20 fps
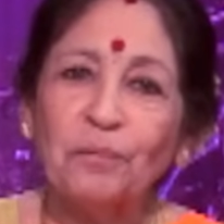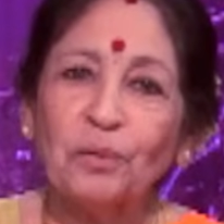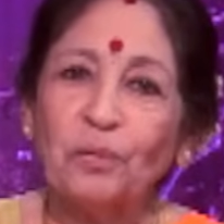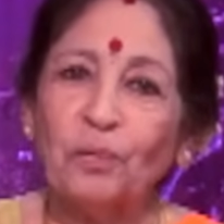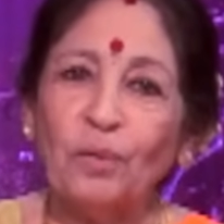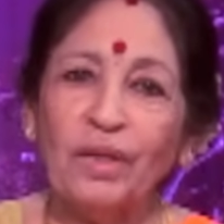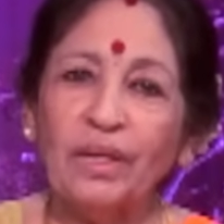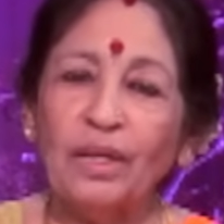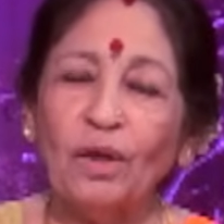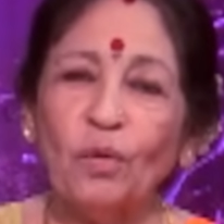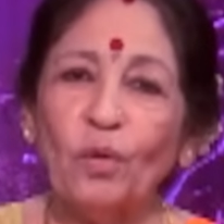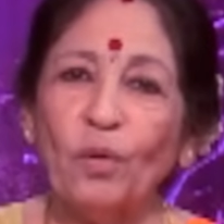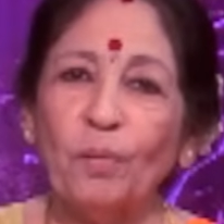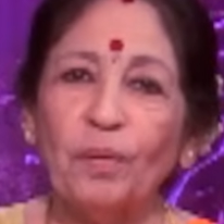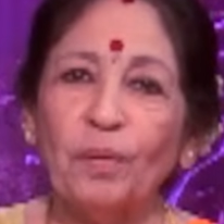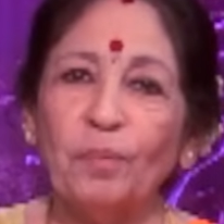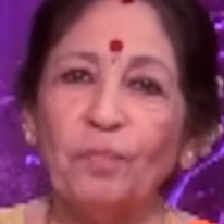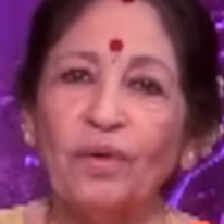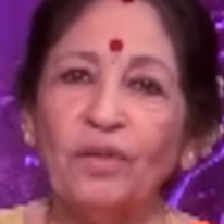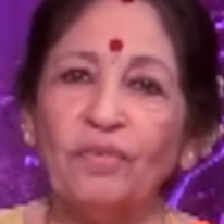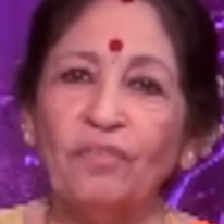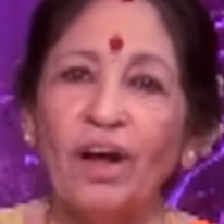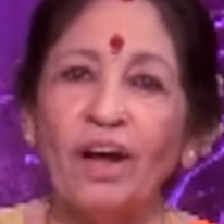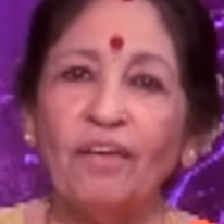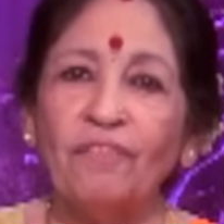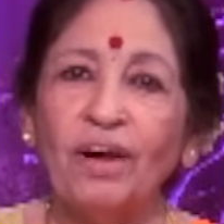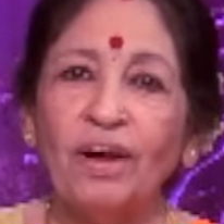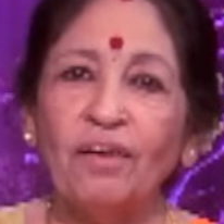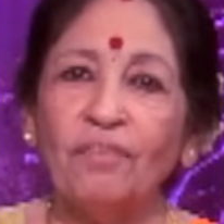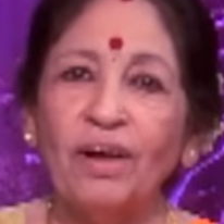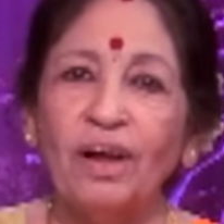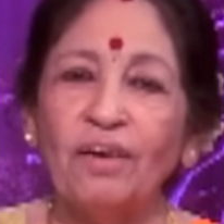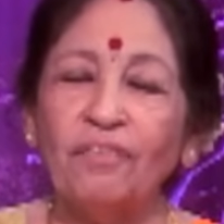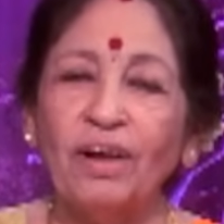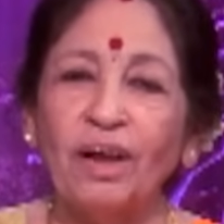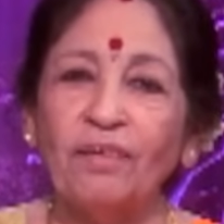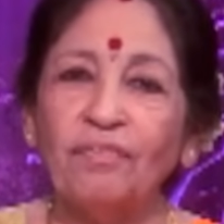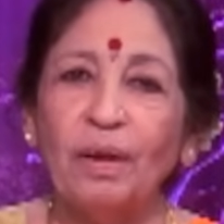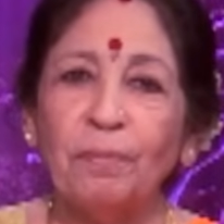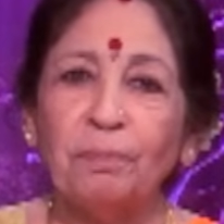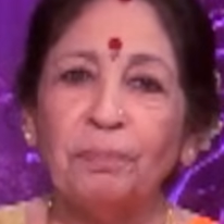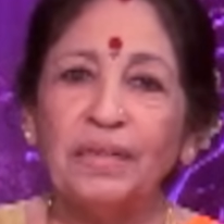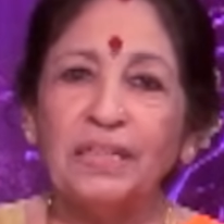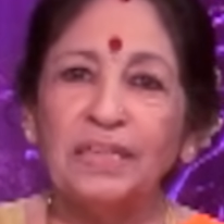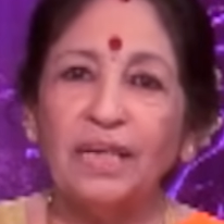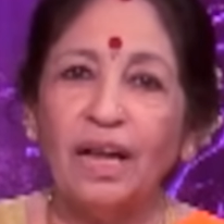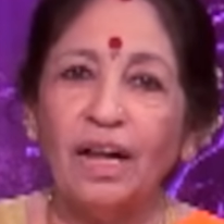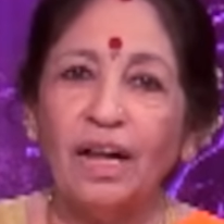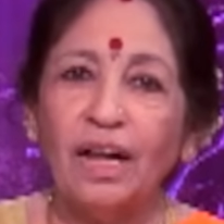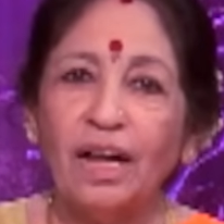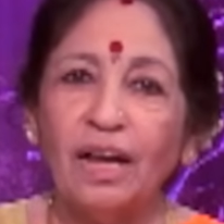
குளிக்க கூப்பிடும்போது வா வா வா வா வா பட்டா